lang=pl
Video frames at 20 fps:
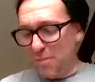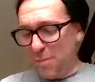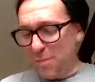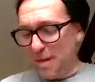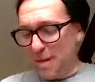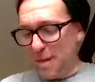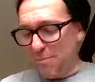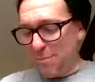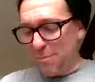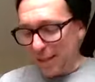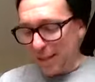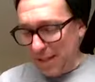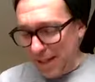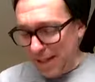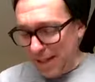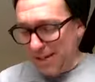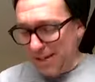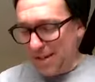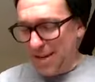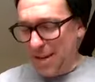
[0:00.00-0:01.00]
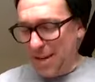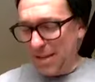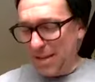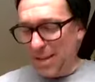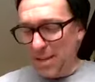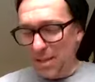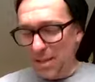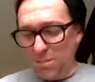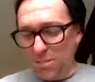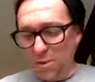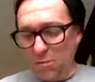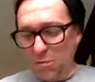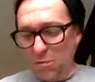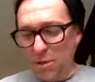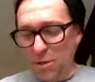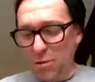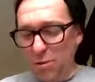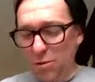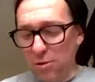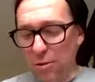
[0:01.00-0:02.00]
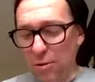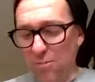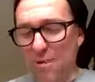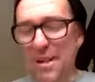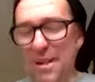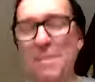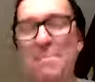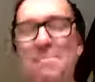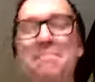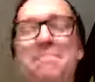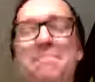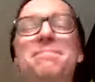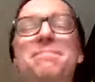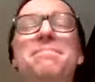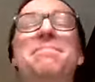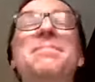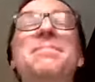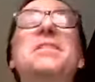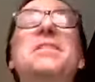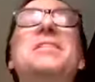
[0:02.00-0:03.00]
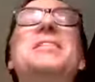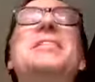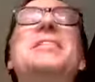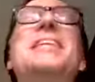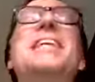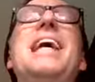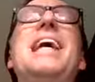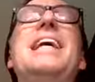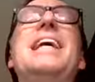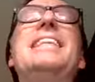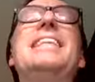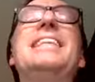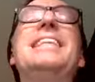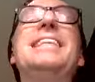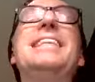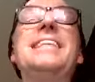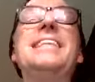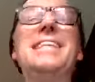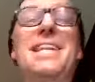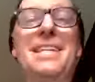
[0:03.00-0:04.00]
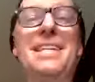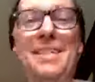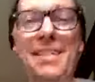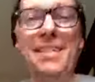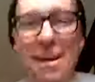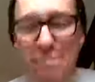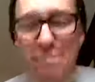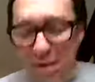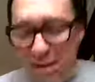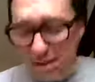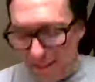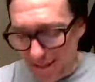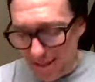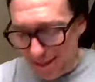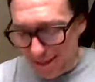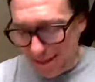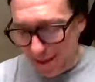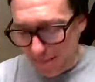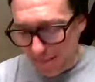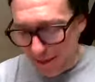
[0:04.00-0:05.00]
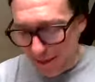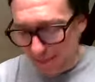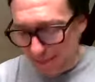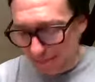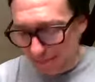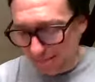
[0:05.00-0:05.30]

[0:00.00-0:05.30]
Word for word: grzyby na patelni, a kiedy były gotowe, zjedli je z apetytem.